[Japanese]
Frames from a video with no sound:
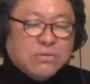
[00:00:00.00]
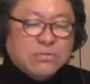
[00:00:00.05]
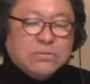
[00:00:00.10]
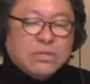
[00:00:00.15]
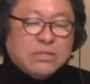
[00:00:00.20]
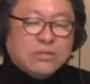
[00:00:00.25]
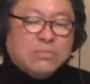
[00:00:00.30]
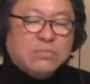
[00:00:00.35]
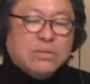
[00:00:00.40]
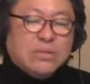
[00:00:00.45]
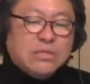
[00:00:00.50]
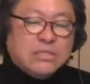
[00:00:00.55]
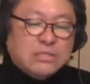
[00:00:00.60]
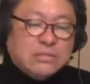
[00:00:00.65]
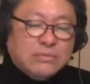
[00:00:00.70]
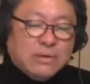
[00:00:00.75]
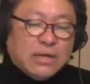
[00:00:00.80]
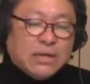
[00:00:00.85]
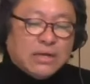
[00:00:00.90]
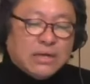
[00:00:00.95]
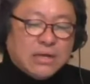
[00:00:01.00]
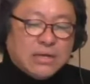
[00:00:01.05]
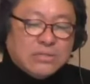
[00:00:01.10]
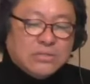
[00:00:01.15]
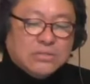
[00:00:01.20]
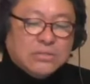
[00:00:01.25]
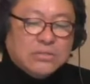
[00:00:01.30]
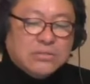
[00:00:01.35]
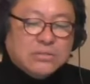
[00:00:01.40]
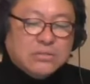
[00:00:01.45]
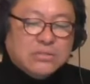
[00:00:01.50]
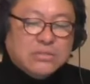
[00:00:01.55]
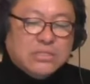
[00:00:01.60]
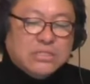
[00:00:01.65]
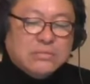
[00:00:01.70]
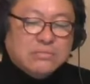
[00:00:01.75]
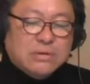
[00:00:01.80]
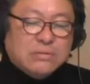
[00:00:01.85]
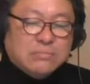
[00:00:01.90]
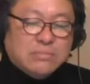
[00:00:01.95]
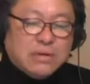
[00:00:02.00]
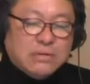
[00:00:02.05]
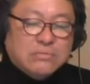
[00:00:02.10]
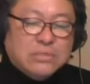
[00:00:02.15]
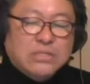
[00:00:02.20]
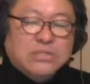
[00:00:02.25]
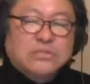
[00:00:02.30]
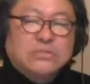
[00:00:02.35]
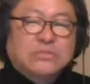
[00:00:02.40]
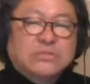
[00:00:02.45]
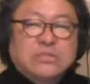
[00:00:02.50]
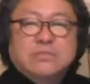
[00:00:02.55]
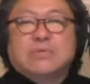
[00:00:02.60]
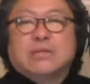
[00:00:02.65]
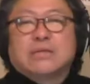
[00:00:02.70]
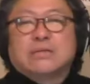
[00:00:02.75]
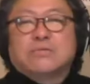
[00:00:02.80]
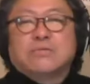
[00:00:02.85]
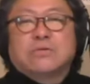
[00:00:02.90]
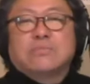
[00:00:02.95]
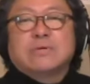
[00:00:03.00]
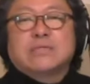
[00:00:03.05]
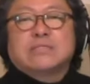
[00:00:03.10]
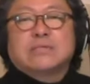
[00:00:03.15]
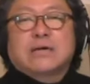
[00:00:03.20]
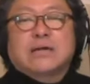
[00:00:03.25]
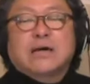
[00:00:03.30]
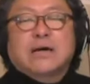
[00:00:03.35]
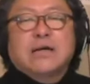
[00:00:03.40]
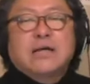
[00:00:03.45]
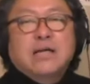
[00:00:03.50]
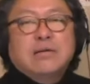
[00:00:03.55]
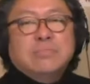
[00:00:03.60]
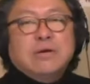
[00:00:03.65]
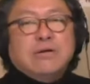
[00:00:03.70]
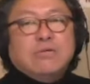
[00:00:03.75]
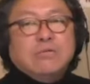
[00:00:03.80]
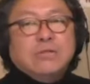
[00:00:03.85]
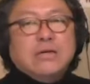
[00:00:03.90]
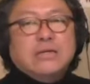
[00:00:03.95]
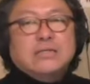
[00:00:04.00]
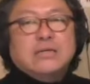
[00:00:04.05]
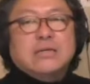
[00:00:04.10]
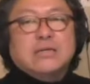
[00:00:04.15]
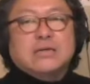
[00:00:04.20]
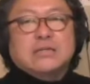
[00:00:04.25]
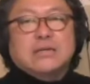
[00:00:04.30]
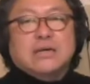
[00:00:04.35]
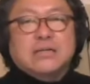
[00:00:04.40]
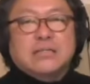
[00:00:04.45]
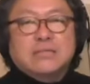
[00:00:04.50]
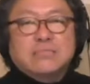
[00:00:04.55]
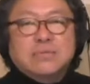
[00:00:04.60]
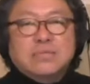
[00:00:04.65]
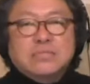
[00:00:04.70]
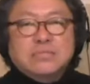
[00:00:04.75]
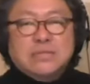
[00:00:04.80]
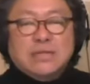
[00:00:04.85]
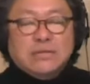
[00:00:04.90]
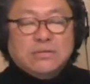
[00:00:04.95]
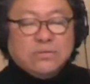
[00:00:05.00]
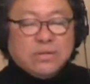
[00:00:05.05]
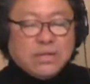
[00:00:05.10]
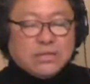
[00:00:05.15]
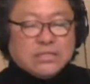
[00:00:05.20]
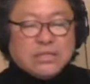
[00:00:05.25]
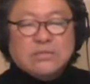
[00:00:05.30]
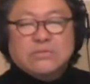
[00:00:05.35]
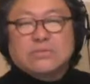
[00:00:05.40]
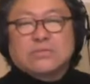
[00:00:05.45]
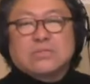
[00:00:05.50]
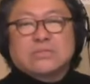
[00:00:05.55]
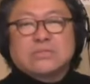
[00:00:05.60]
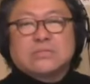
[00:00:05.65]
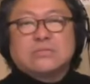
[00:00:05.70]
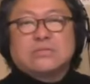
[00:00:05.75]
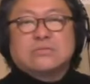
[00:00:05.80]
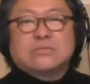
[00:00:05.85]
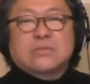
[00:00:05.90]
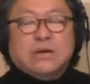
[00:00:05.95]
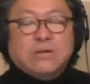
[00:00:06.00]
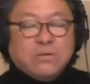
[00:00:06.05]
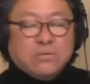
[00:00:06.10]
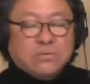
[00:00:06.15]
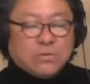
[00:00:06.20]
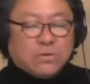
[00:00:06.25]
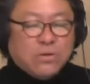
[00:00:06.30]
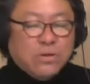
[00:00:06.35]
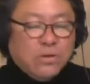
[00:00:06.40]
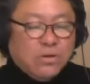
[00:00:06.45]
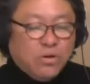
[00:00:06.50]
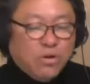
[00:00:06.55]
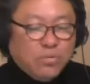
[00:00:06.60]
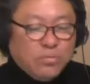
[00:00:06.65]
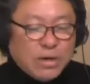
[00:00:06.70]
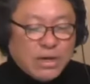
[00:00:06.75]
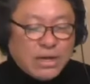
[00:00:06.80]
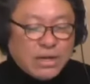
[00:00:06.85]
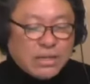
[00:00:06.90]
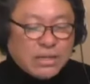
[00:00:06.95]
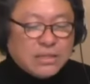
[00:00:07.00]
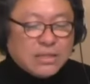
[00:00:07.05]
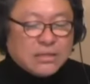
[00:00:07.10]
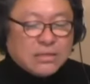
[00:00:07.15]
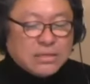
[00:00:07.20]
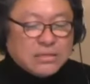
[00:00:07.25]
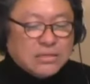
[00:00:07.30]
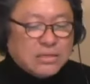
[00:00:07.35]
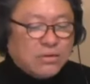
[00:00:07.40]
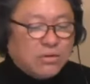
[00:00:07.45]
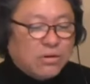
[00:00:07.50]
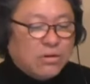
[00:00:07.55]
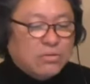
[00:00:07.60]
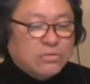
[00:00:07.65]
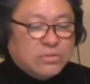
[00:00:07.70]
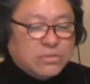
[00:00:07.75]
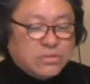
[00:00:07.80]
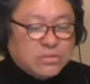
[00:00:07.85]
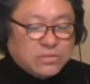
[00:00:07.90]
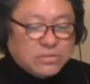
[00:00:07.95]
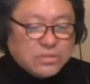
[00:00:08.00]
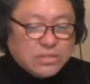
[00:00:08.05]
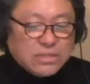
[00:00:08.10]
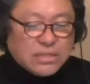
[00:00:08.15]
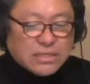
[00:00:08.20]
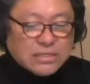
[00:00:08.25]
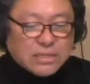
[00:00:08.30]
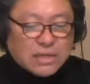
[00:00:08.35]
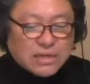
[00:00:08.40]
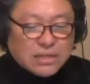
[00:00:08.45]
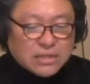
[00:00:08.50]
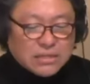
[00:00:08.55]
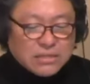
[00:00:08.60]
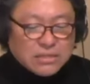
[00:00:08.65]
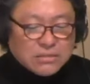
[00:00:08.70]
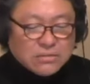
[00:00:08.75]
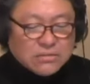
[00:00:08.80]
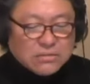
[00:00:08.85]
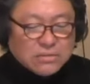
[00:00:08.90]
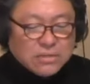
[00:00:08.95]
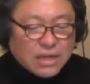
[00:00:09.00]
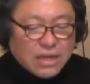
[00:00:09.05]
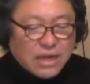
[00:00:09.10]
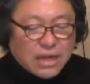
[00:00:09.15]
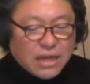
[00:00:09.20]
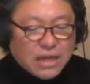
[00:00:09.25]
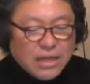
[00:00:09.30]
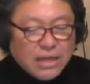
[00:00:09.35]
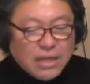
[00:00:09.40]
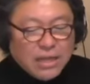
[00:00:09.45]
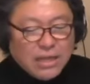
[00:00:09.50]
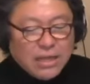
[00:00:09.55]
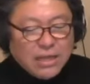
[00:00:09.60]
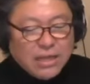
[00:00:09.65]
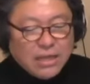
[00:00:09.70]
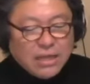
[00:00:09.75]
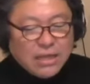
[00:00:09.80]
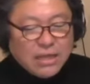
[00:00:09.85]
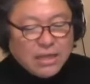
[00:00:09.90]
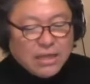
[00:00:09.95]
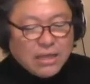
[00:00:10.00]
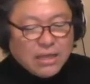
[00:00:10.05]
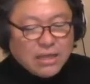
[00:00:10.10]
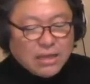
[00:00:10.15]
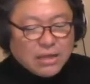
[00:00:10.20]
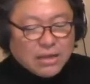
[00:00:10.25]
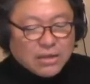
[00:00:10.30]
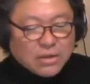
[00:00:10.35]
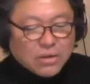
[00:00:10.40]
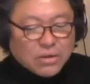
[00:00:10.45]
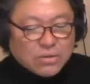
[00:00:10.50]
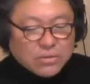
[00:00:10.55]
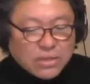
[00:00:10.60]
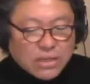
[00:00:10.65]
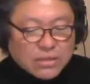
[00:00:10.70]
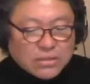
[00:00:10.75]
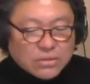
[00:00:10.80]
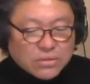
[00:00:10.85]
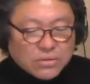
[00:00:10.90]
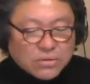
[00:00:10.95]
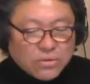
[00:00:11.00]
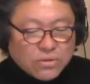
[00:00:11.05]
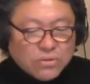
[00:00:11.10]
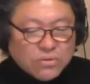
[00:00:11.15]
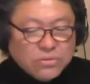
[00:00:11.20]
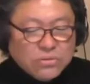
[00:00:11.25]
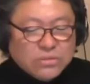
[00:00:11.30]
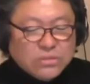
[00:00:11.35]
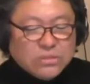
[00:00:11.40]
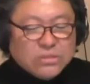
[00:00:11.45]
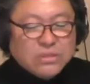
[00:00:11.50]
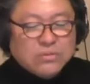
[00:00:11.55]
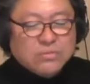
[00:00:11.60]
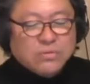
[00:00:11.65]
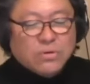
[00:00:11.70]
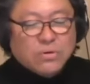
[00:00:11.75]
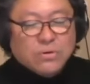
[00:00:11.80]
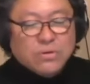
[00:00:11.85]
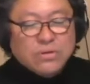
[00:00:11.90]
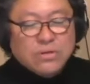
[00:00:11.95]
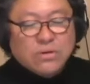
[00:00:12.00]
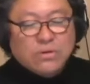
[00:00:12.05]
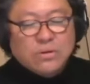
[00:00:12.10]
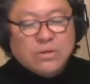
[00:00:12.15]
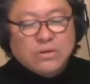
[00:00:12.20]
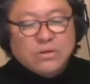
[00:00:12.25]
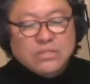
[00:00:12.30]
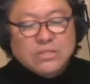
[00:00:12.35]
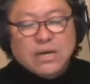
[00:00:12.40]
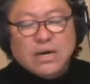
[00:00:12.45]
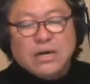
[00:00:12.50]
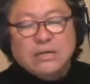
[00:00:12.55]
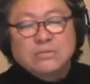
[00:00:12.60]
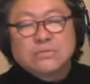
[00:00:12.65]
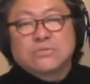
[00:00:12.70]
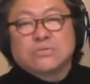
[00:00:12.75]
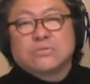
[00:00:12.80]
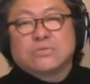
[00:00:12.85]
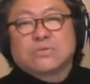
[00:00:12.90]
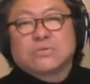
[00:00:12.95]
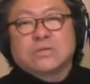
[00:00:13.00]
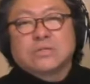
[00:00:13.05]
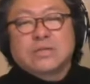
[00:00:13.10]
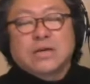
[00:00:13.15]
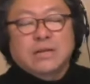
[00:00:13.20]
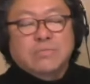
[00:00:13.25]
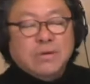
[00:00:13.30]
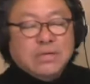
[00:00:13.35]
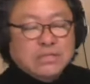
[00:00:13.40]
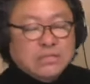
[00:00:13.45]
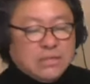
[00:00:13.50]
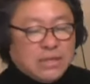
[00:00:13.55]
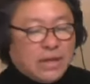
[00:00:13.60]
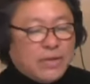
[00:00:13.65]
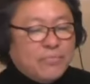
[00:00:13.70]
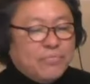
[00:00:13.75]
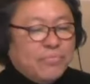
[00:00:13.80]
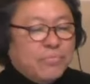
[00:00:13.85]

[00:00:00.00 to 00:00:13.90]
女友達は11万枚打って19位まで来ておりますから、まあ、この辺りが高田水江の、ね、ちゃんとした実力だろうと思われてたんですがこれ普通に出されたシングルが、ええ、ね、その40位をより下がるということになりまして。